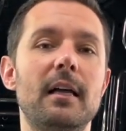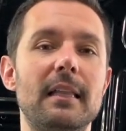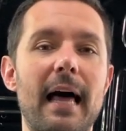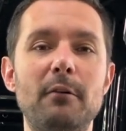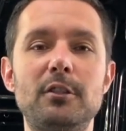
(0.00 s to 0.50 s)

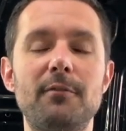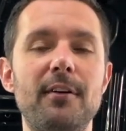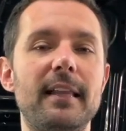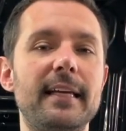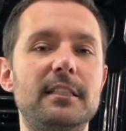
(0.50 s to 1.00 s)
Lá eu já
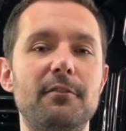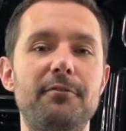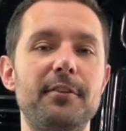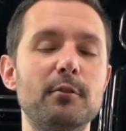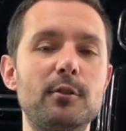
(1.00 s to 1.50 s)
falei de
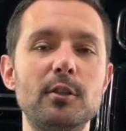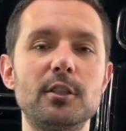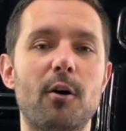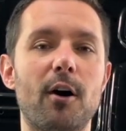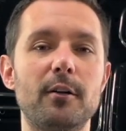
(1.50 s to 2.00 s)
filtro
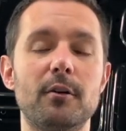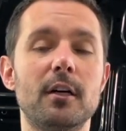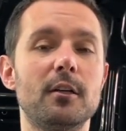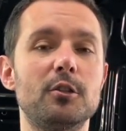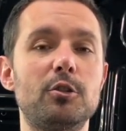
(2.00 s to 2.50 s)
de óleo,
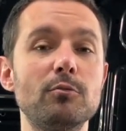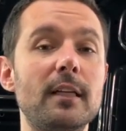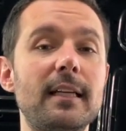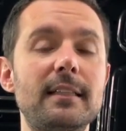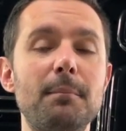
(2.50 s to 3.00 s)

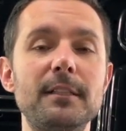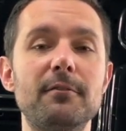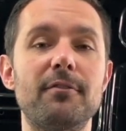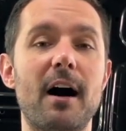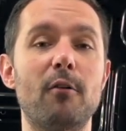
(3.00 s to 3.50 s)
junta da tampa de
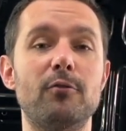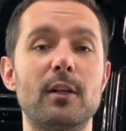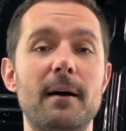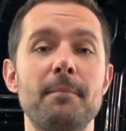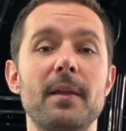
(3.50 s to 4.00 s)

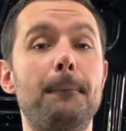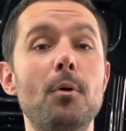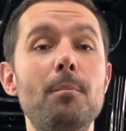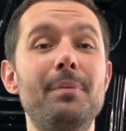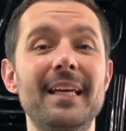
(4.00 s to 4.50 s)
válvula,
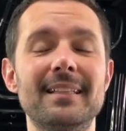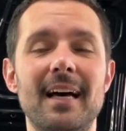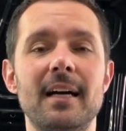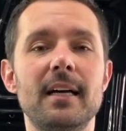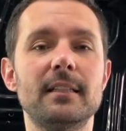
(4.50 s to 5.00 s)

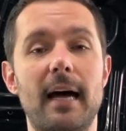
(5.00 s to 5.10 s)
bobina.